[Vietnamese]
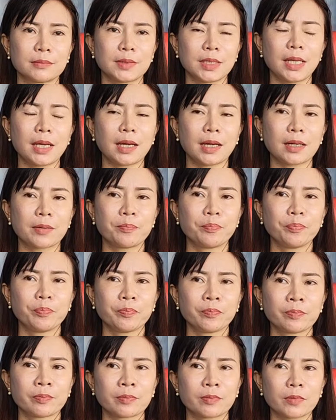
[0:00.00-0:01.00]
dạ yeah.
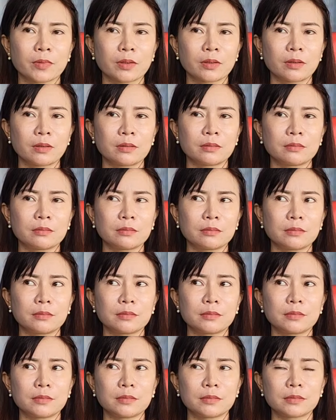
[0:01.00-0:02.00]

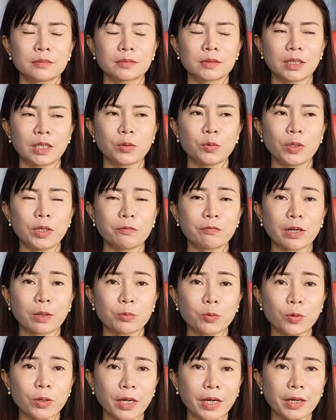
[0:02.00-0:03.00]
ừ. Uhm, cái nguyện
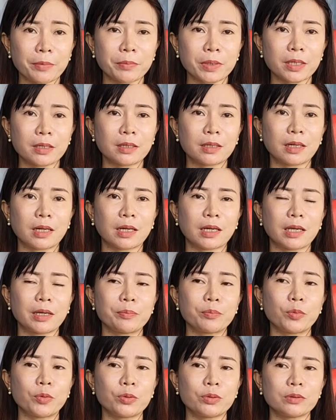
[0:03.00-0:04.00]
vọng của em á là
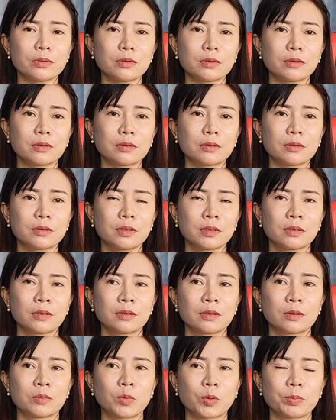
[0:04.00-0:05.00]
em muốn uh,
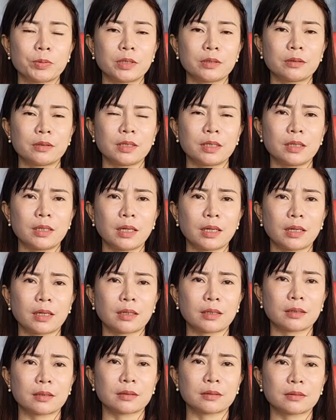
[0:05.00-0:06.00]
một người á
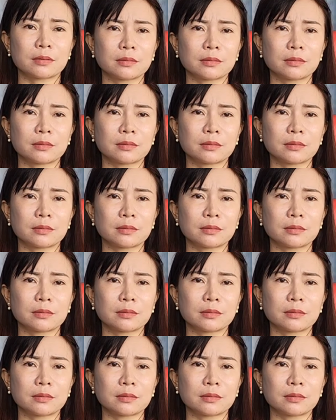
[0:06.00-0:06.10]
là